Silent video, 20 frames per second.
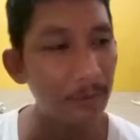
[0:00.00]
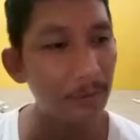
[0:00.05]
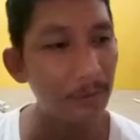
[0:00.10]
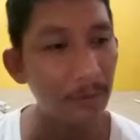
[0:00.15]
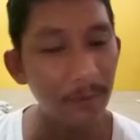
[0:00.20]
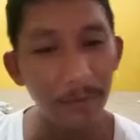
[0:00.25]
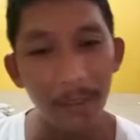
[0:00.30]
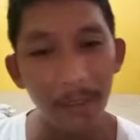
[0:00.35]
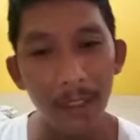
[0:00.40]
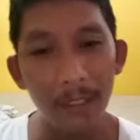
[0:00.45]

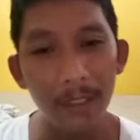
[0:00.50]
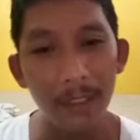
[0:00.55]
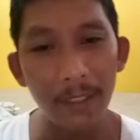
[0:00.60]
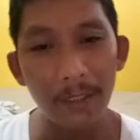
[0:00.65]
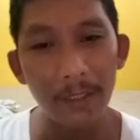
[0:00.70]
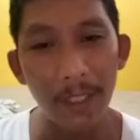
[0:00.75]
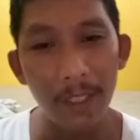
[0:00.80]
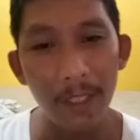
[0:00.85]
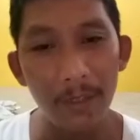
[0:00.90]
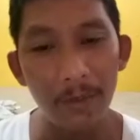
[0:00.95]
balita
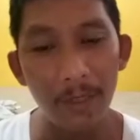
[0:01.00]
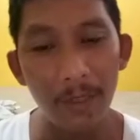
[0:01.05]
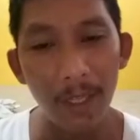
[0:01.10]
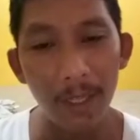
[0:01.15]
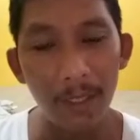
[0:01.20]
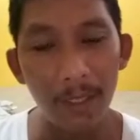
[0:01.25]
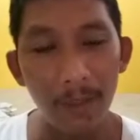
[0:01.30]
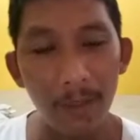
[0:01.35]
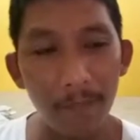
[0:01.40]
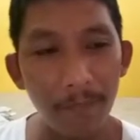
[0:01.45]
sa inyo
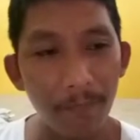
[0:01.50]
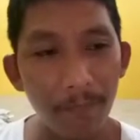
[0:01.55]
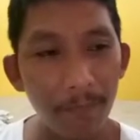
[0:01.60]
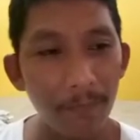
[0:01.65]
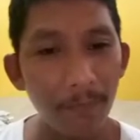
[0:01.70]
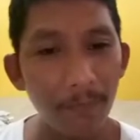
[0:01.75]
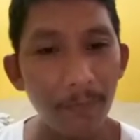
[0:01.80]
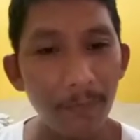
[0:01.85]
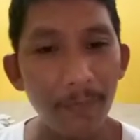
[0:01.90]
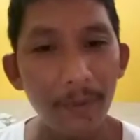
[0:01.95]
na
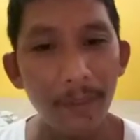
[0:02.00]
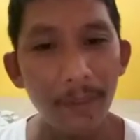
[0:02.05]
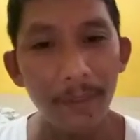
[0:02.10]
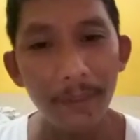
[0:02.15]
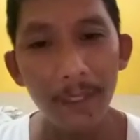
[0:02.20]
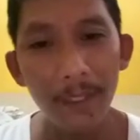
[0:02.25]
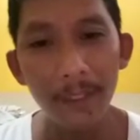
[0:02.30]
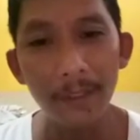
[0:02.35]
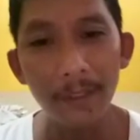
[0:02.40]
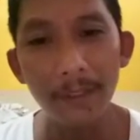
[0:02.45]

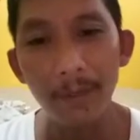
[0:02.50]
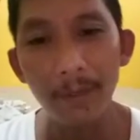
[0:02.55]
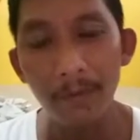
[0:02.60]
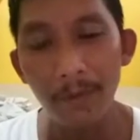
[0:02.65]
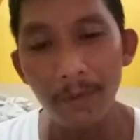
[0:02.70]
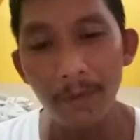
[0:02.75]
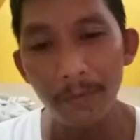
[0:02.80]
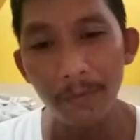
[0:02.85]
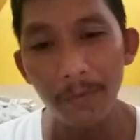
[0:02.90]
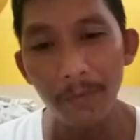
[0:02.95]
nakita ko
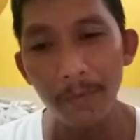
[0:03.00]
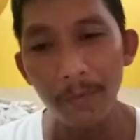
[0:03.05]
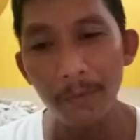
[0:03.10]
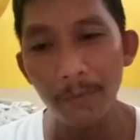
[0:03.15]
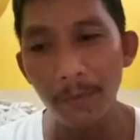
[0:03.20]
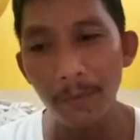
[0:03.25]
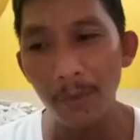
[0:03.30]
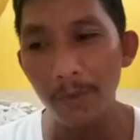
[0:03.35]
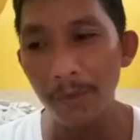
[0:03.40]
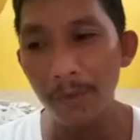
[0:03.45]
lang po
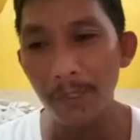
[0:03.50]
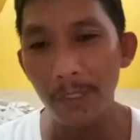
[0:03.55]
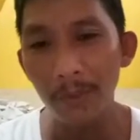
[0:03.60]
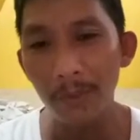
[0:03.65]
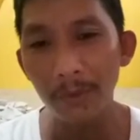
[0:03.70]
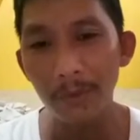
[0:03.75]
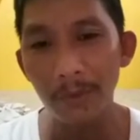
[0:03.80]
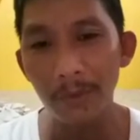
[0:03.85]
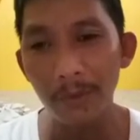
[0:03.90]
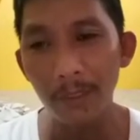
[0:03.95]
yung post na
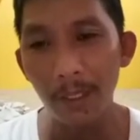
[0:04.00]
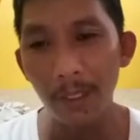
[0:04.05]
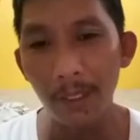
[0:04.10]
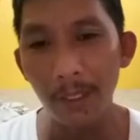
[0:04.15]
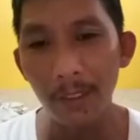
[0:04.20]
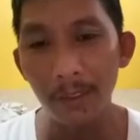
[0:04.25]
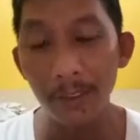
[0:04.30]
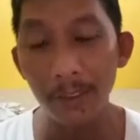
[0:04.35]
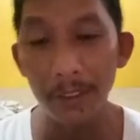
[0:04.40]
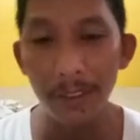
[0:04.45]
yon
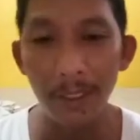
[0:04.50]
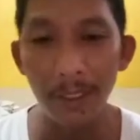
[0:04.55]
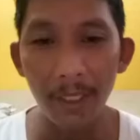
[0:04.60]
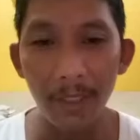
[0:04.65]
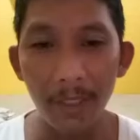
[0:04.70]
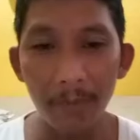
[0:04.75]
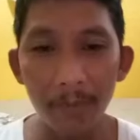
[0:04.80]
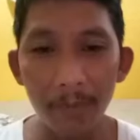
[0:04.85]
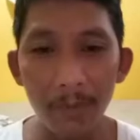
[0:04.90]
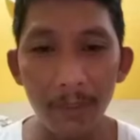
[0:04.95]
na
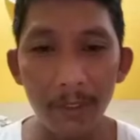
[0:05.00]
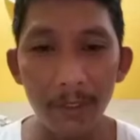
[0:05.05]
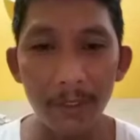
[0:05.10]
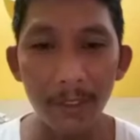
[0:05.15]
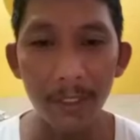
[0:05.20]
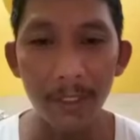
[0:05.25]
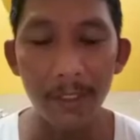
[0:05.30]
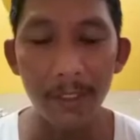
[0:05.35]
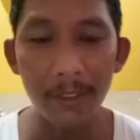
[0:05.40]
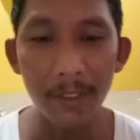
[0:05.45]
senior po ni
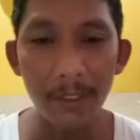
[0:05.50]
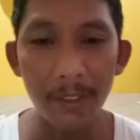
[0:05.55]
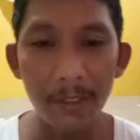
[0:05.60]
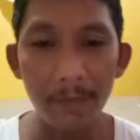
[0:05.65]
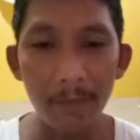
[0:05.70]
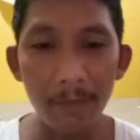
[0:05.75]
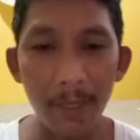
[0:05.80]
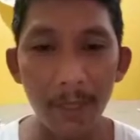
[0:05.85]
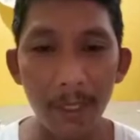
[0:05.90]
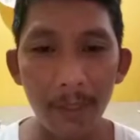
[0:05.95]
Trace
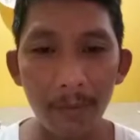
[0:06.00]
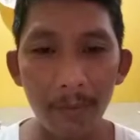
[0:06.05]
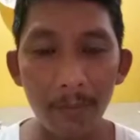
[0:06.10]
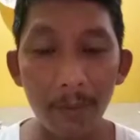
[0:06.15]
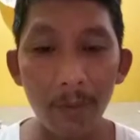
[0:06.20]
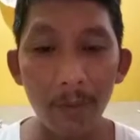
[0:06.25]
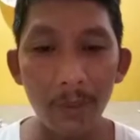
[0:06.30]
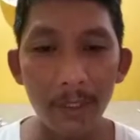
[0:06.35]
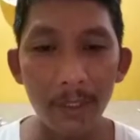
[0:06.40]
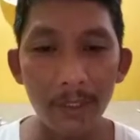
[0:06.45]
Espero
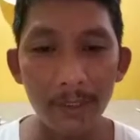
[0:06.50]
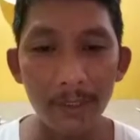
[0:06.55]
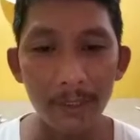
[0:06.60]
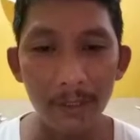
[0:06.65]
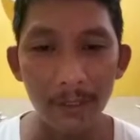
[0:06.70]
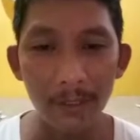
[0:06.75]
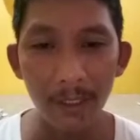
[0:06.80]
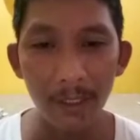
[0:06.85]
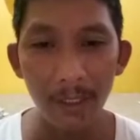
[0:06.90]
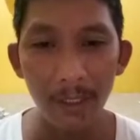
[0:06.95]

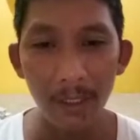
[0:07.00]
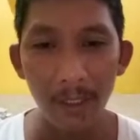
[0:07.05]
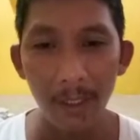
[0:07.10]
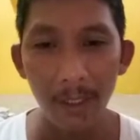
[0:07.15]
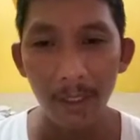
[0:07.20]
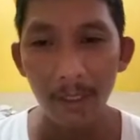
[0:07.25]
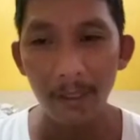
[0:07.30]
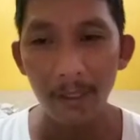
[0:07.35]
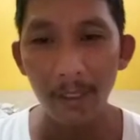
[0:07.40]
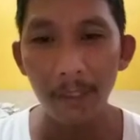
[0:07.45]
Flores.
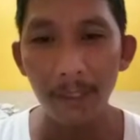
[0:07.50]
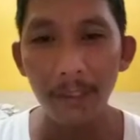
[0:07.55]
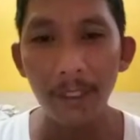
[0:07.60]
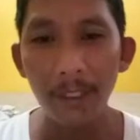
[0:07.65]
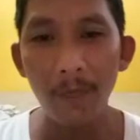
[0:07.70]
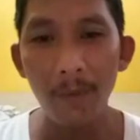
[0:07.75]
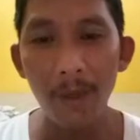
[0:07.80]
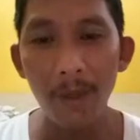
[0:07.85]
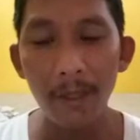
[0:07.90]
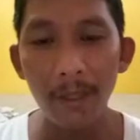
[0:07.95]
At uh,
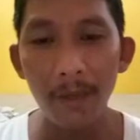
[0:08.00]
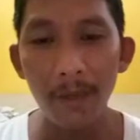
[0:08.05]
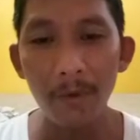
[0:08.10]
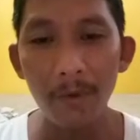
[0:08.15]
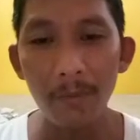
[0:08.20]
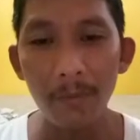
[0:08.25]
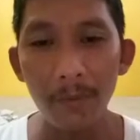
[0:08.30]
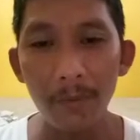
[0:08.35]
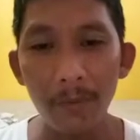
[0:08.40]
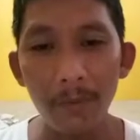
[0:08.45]
tinawagan
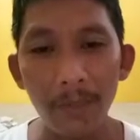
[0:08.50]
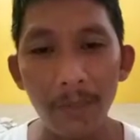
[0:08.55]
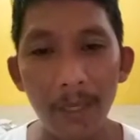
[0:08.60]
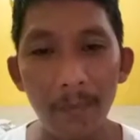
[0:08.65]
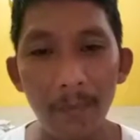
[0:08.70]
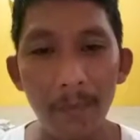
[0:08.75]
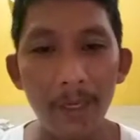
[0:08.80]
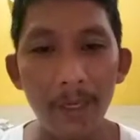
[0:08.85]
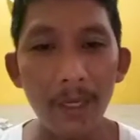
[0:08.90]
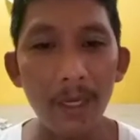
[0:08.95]
ko po yung
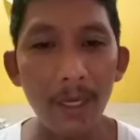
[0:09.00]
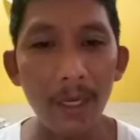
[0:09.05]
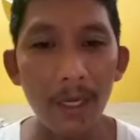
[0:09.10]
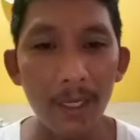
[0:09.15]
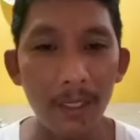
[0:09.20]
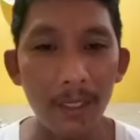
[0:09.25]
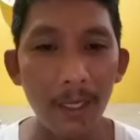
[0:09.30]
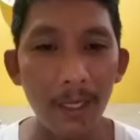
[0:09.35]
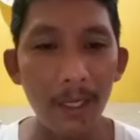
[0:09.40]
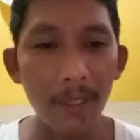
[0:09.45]
number na
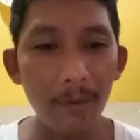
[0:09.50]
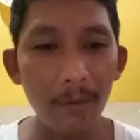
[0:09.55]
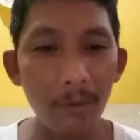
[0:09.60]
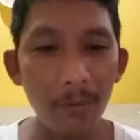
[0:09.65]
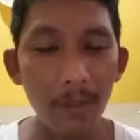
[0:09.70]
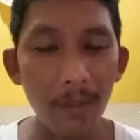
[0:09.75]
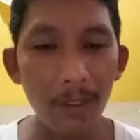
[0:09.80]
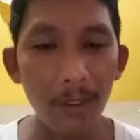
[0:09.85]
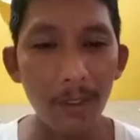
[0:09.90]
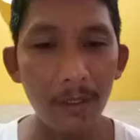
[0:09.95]
nakalagay
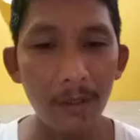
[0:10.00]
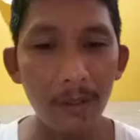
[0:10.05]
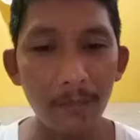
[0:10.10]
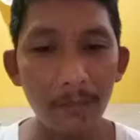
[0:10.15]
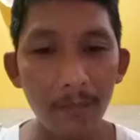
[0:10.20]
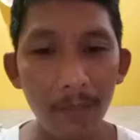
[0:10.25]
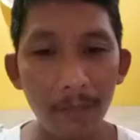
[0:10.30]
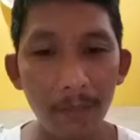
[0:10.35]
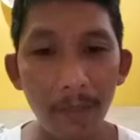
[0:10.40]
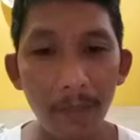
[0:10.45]

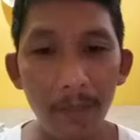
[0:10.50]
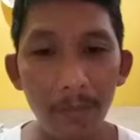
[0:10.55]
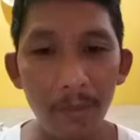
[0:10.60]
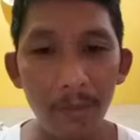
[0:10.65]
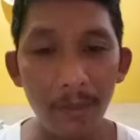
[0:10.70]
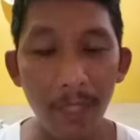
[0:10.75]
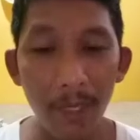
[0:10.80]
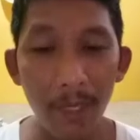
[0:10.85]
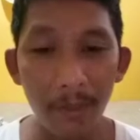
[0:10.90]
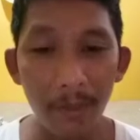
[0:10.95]
upang
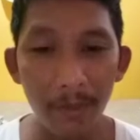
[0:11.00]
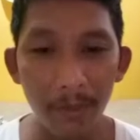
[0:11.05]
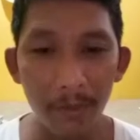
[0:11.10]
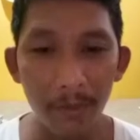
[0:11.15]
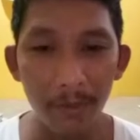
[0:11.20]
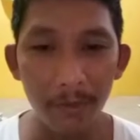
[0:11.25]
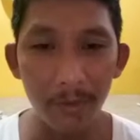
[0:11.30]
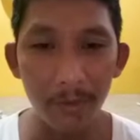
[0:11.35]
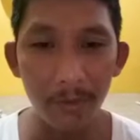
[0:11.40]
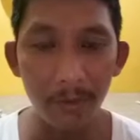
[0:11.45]
magpaabot tayo ng
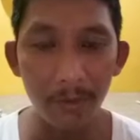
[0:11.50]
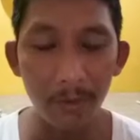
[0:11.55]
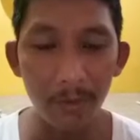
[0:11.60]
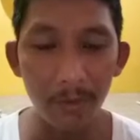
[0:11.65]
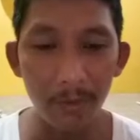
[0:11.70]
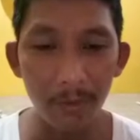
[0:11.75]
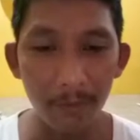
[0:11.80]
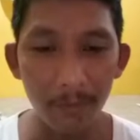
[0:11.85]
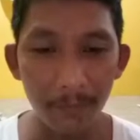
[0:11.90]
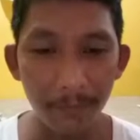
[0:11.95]
konting tulong.